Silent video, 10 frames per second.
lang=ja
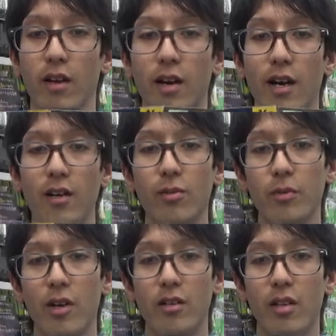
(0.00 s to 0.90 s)

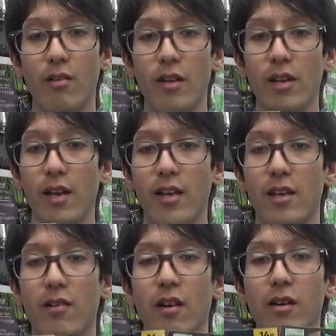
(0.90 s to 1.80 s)
ハードプラグでは出ない
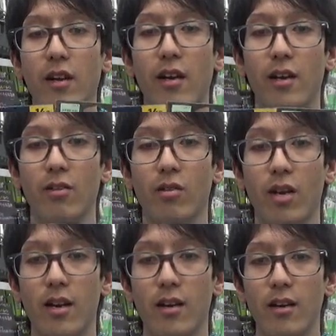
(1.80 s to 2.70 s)
柔らかい波動
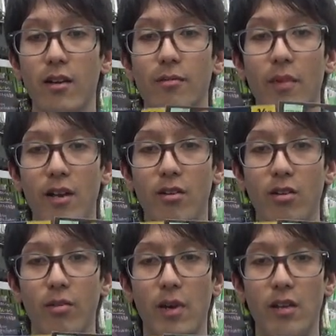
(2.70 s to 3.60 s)
が
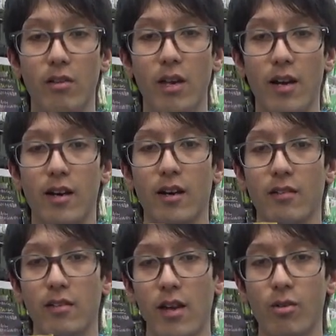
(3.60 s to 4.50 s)
マイクロベイトや
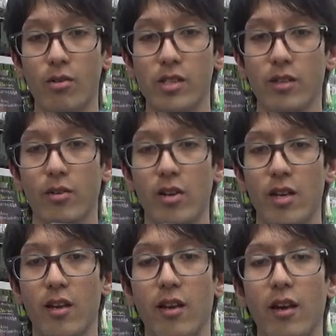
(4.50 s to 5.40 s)
先行車の多
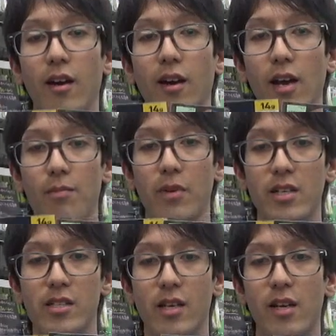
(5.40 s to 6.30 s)
い
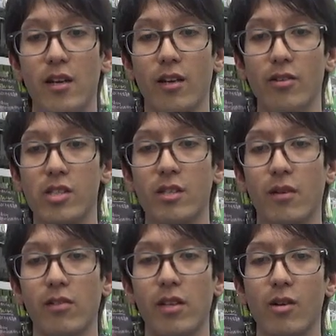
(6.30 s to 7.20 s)
ハイプレッシャーエリアの
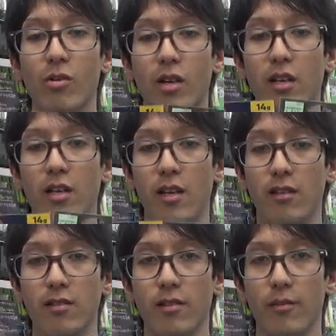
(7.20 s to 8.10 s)
シーバスに効果的で
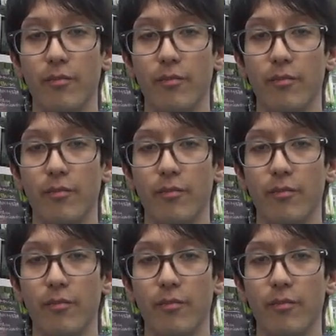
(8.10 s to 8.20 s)
す